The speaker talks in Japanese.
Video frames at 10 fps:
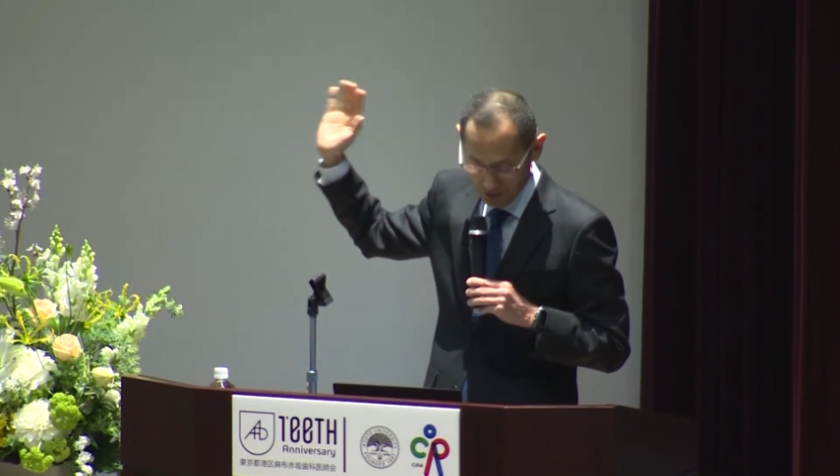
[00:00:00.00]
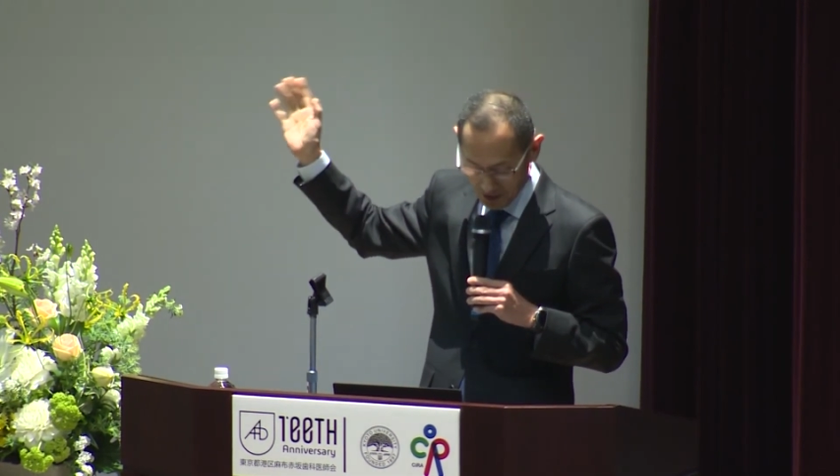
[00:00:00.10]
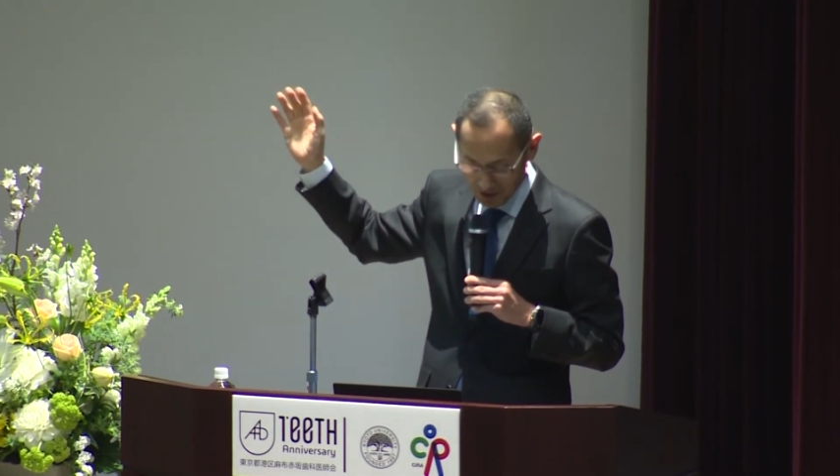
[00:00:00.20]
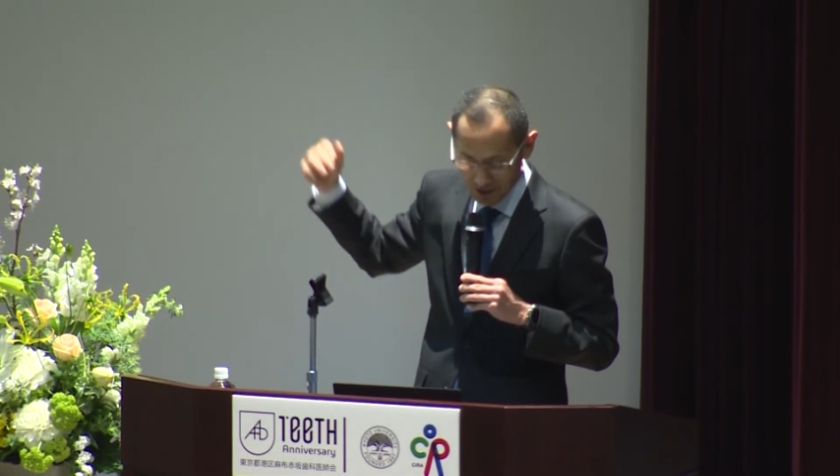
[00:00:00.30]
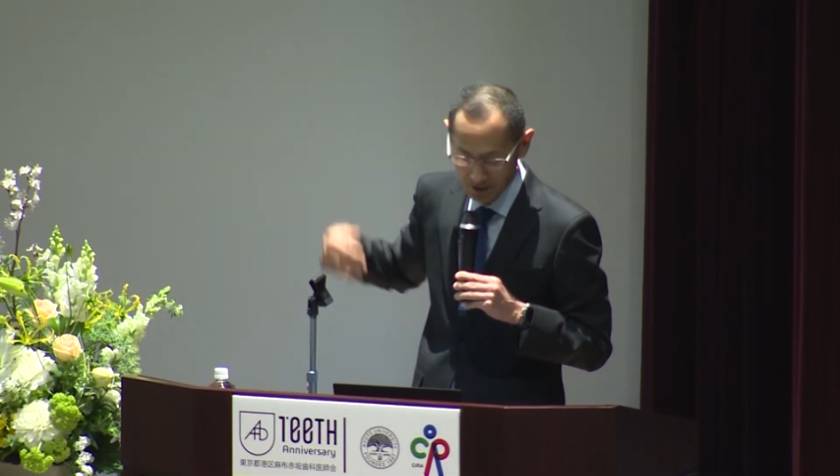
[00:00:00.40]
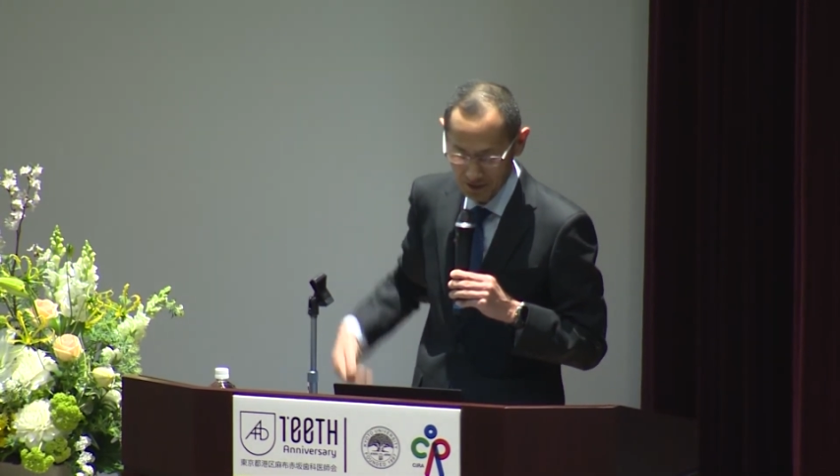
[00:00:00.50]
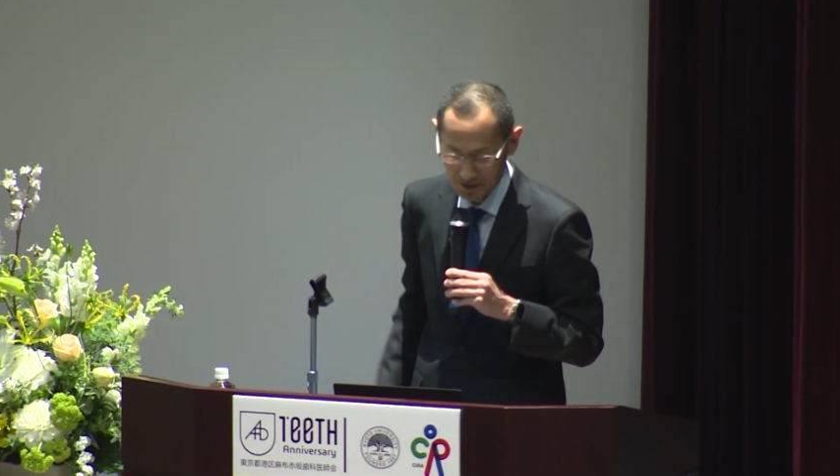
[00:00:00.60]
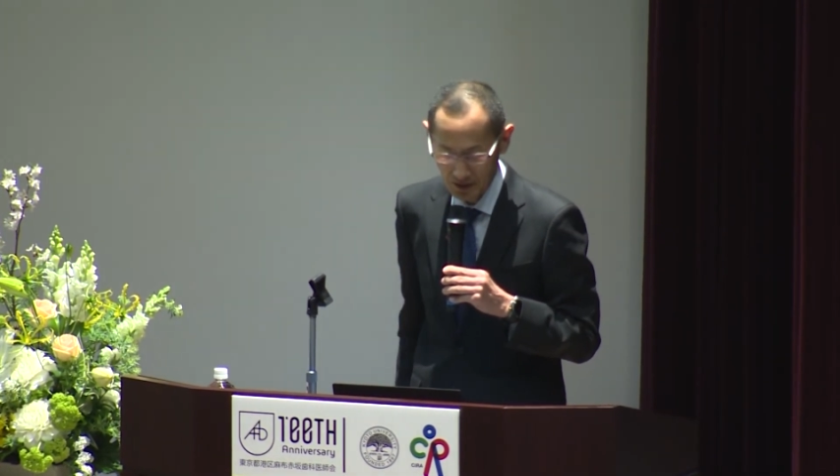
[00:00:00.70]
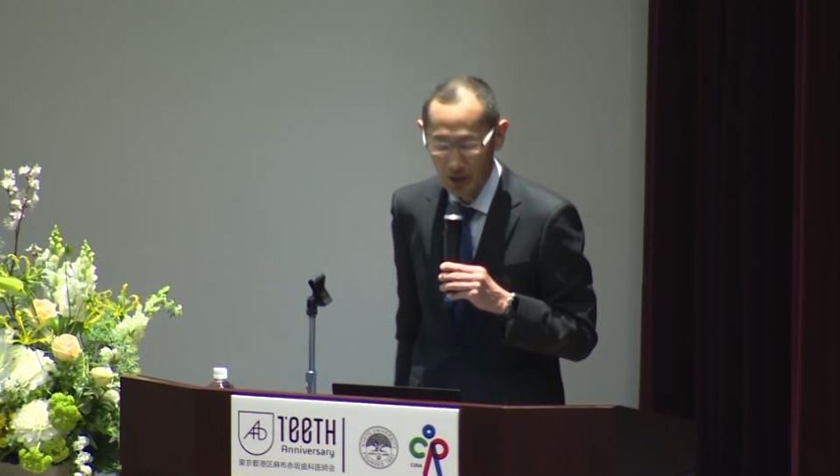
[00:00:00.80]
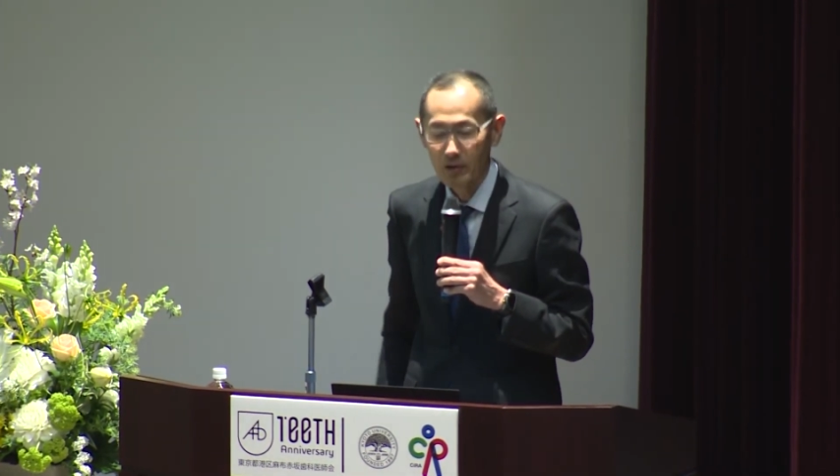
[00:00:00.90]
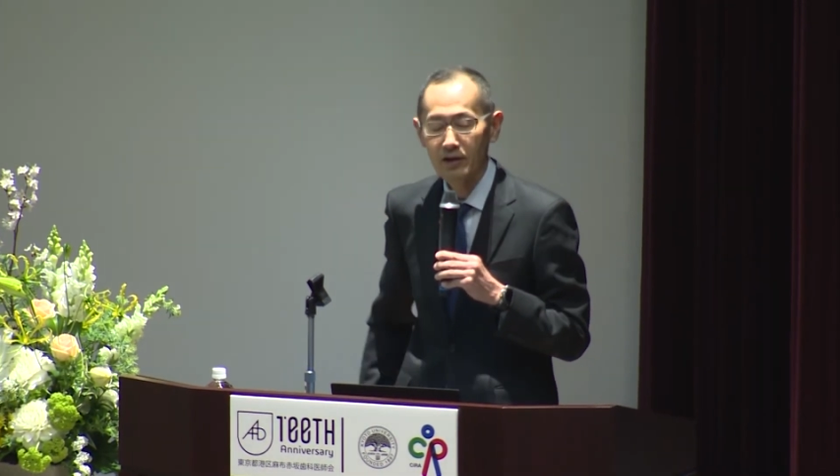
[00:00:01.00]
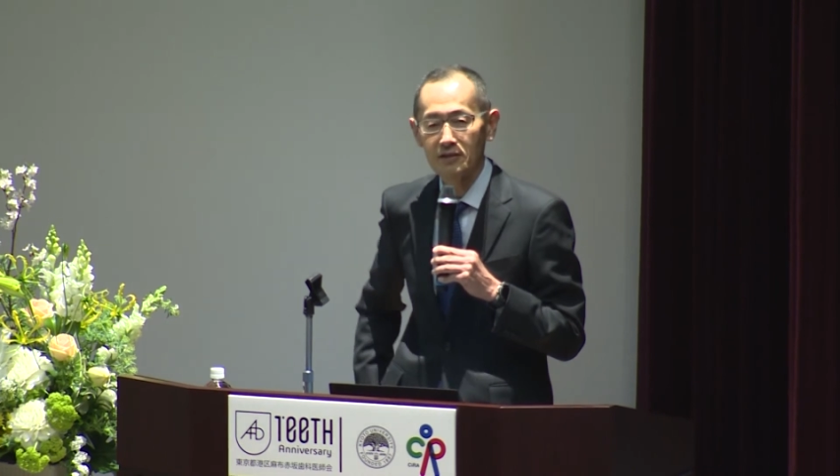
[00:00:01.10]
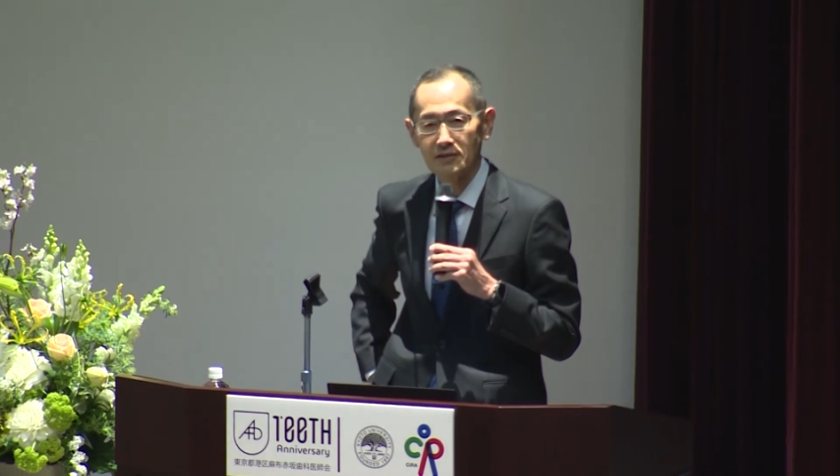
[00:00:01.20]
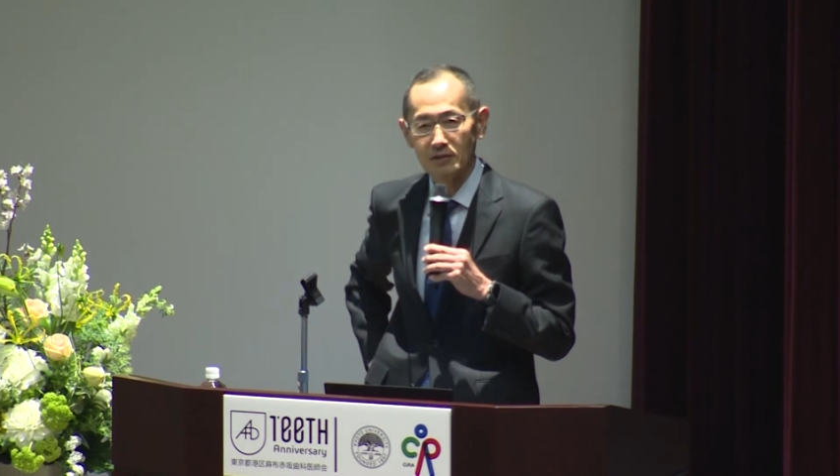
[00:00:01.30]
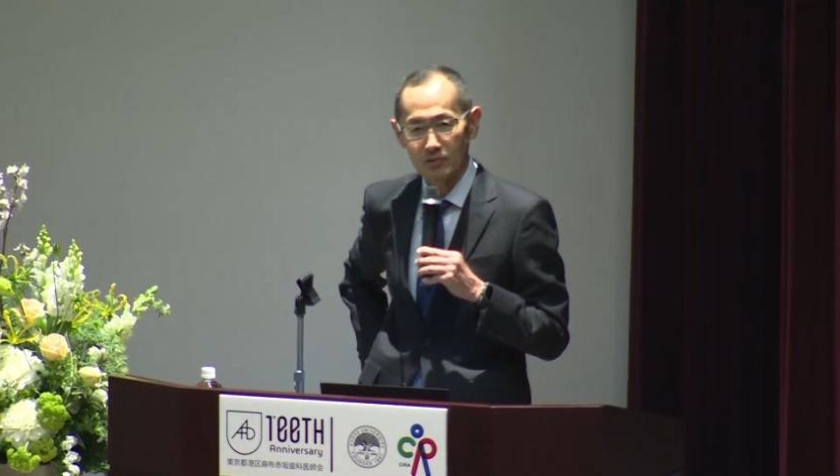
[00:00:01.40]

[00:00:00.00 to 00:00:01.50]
の先生がですね山中さん